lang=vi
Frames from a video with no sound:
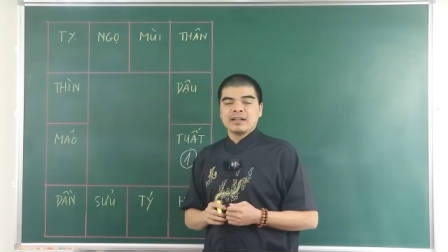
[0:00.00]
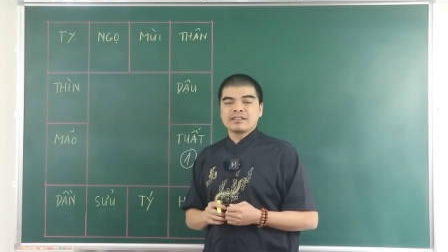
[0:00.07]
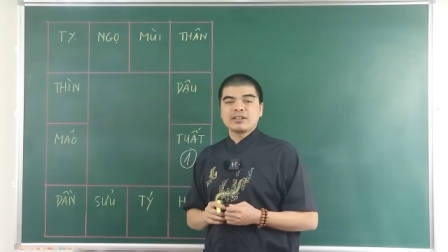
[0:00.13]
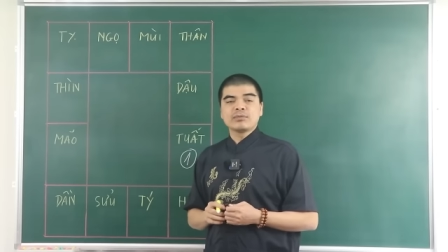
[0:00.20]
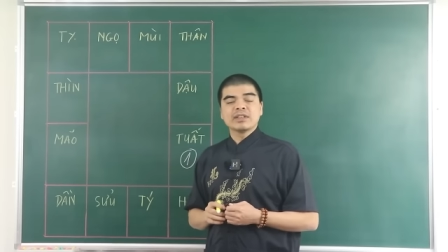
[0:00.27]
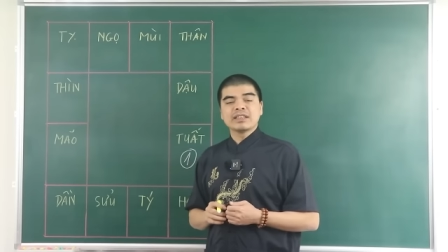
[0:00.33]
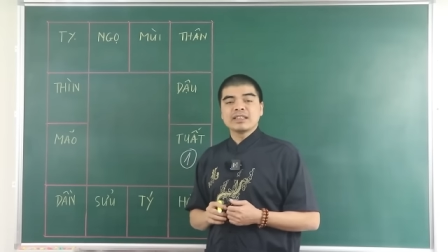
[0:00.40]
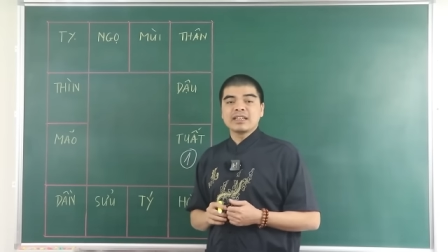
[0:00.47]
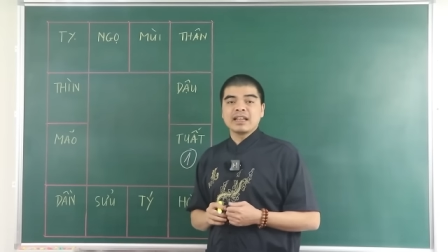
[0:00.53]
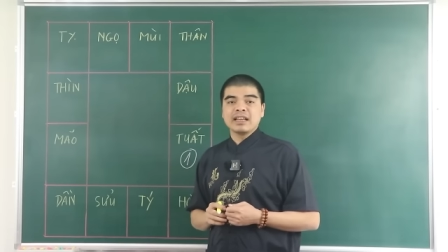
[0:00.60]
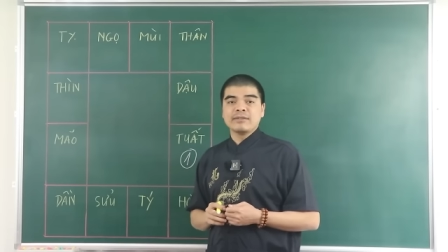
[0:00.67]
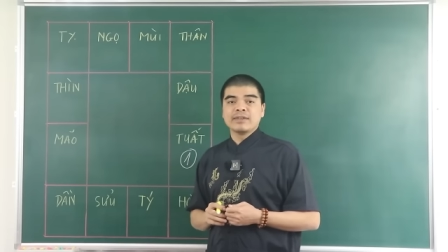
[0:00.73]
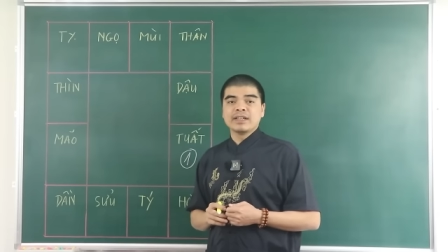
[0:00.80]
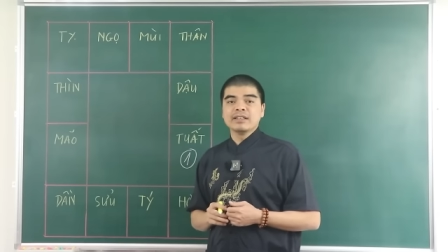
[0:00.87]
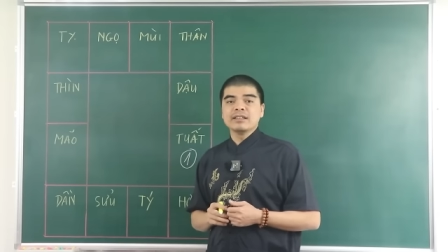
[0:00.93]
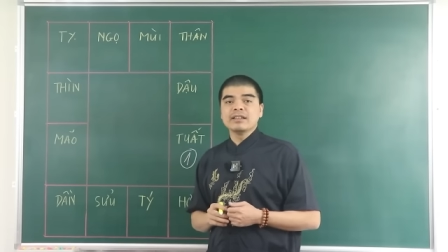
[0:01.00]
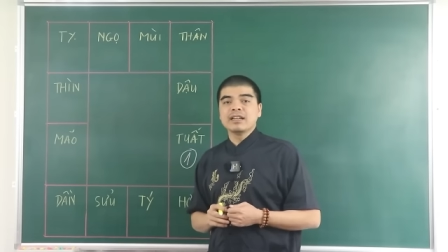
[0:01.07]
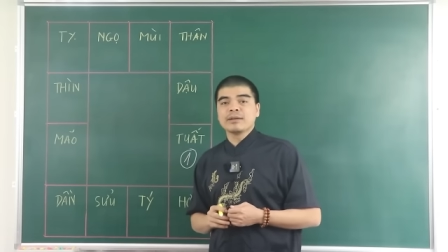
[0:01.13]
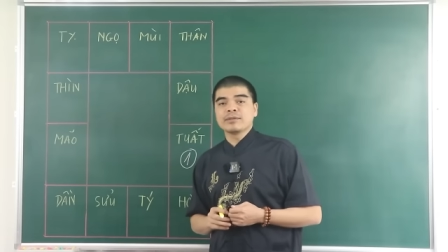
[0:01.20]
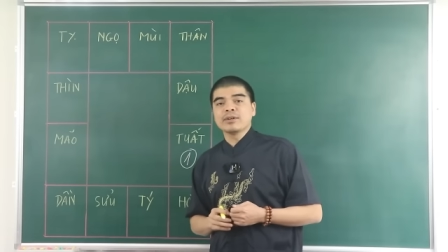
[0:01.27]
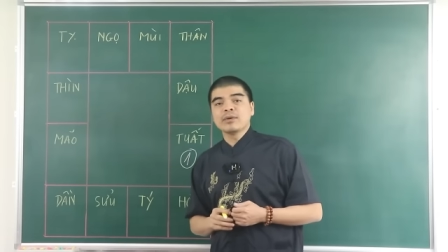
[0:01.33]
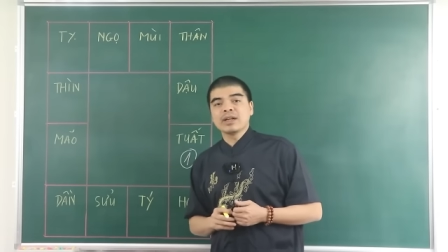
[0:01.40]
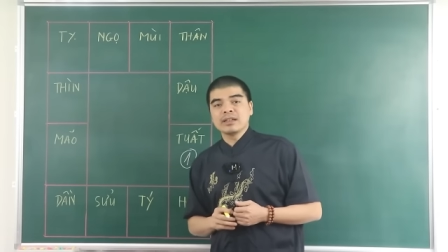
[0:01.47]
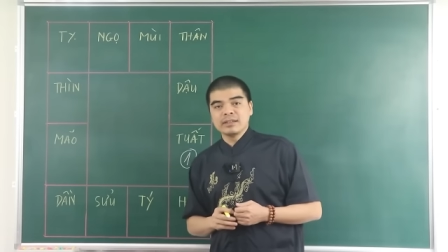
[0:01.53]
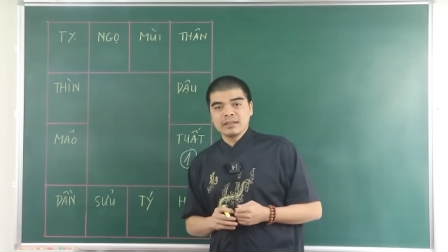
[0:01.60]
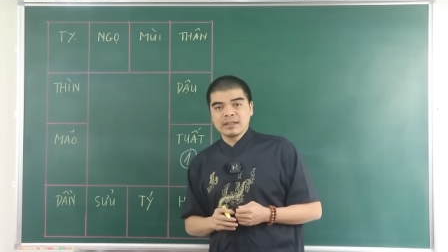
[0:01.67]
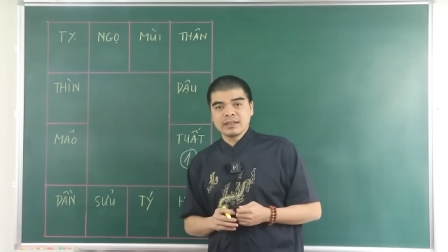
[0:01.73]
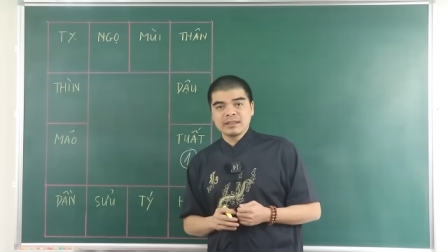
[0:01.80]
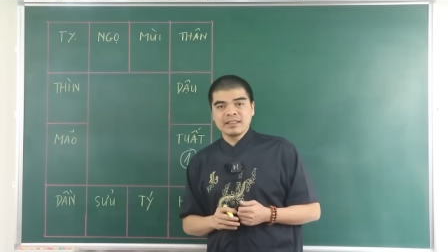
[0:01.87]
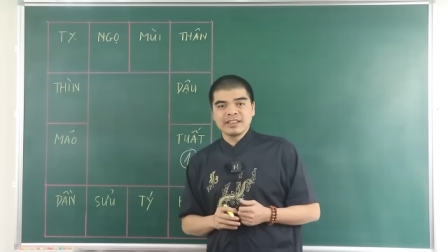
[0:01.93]
Trong thời gian này với những người làm công ăn
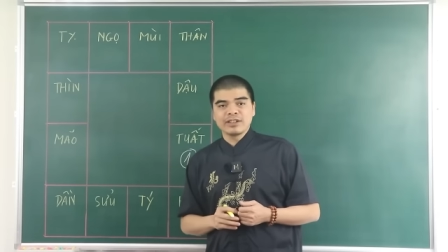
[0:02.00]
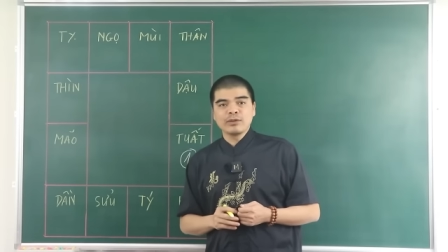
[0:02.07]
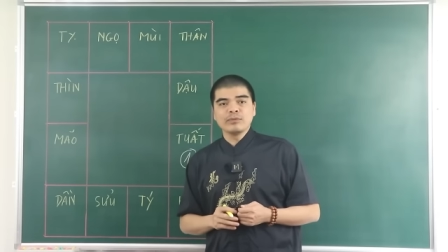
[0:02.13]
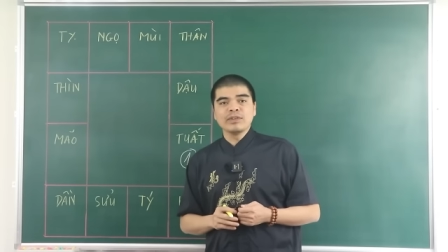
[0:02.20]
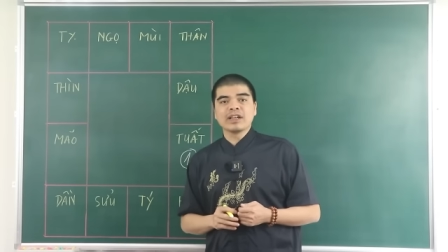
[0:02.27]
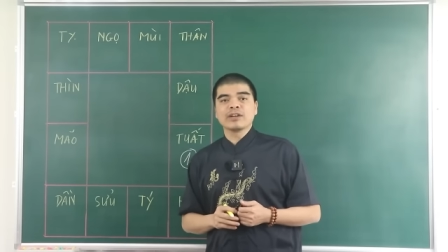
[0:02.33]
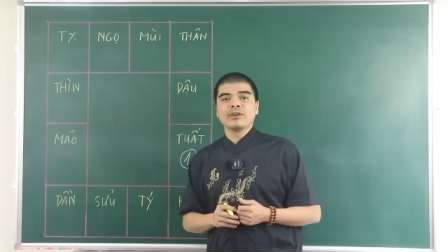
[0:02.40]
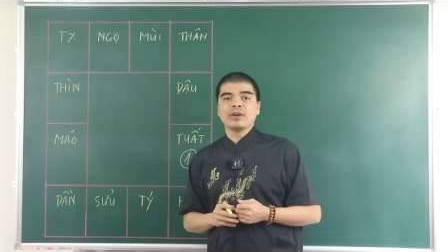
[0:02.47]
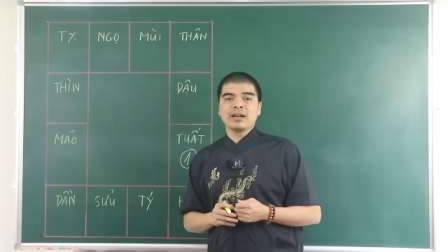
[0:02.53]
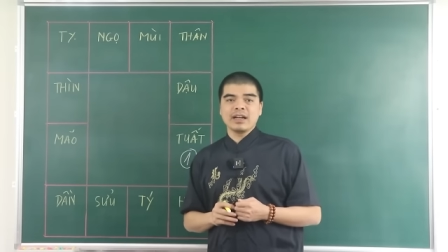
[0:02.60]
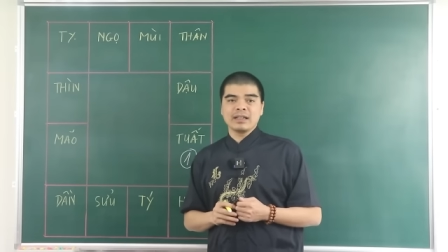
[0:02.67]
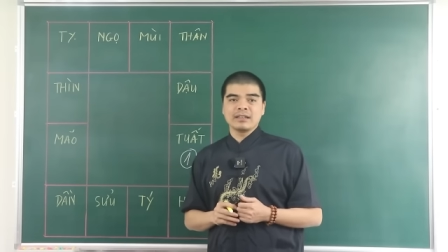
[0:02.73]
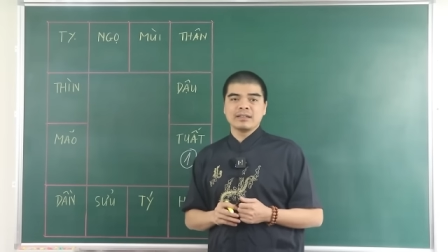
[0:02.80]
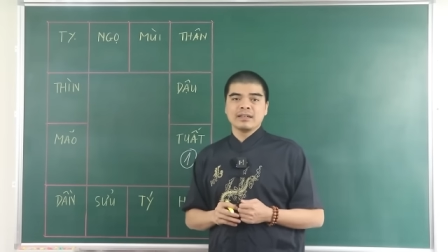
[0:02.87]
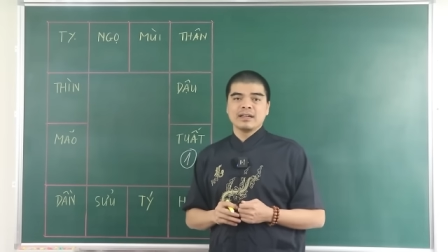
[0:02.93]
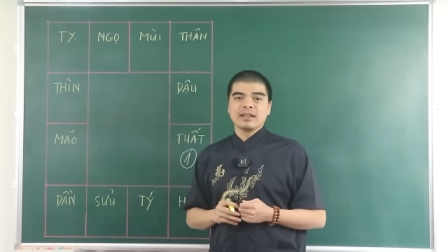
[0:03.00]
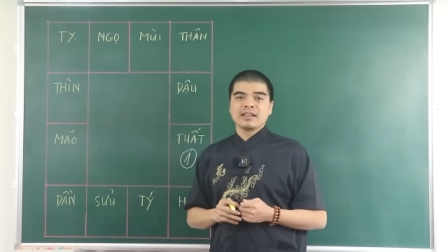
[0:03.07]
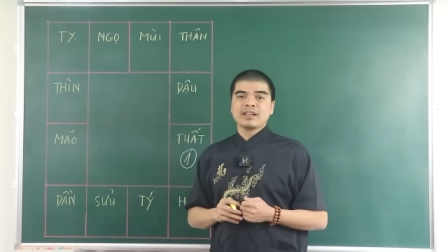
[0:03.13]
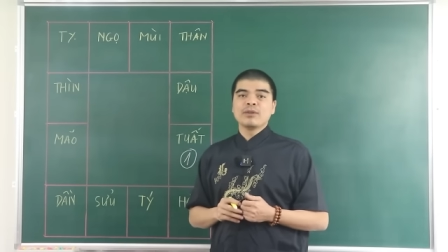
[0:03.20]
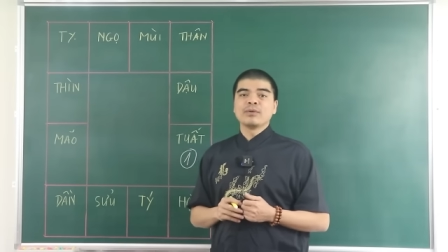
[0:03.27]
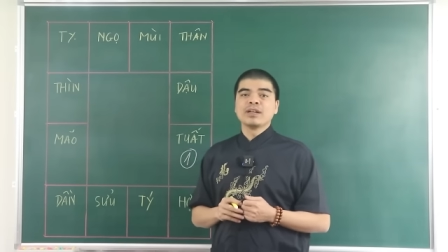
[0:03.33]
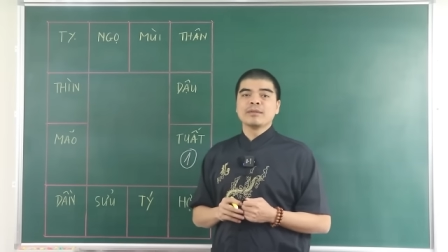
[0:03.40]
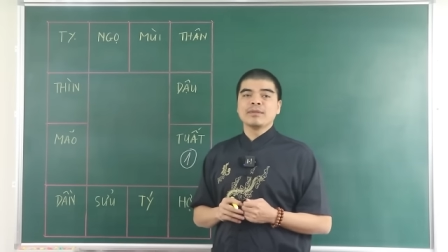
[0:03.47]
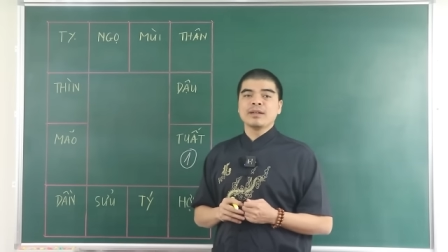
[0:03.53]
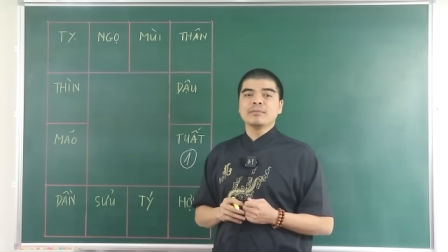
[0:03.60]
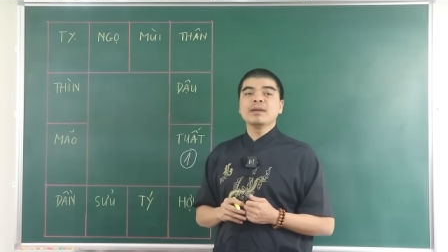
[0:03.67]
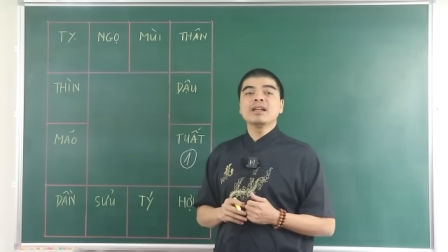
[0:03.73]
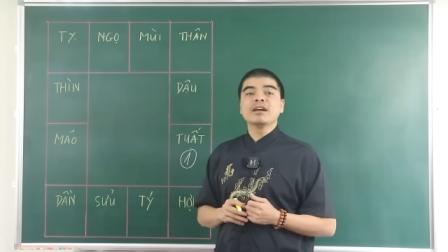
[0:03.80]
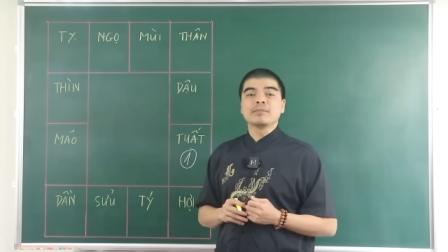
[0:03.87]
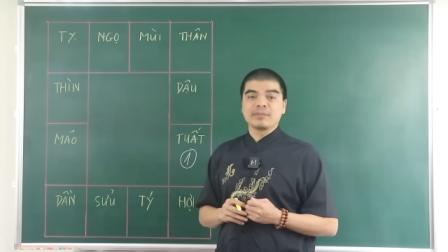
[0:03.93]
lương ấy, thì công việc khó khăn, đồng nghiệp lại
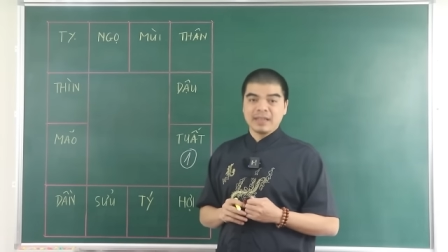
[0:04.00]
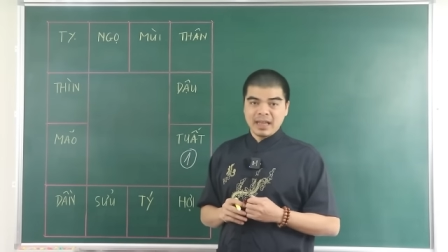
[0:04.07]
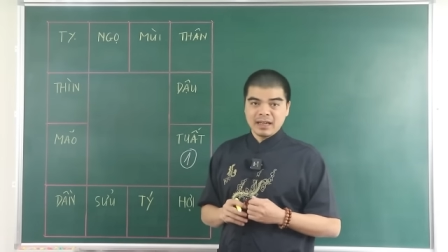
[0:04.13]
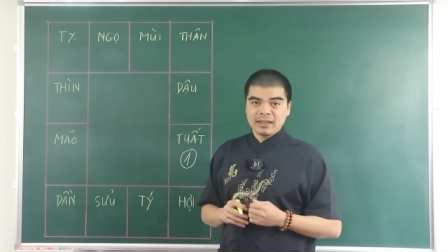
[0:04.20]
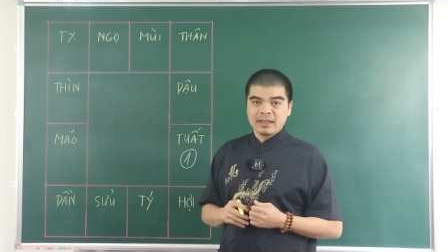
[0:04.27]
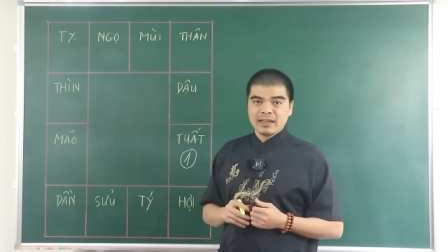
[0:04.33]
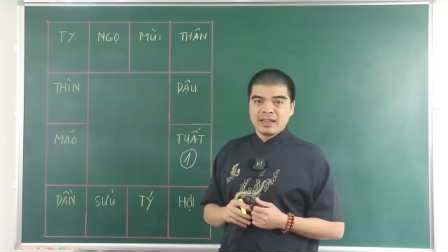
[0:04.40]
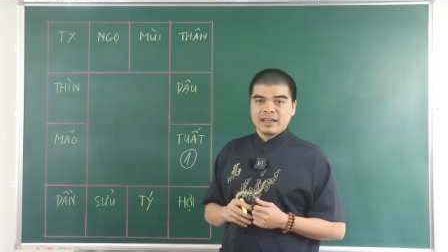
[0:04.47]
bất hợp tác,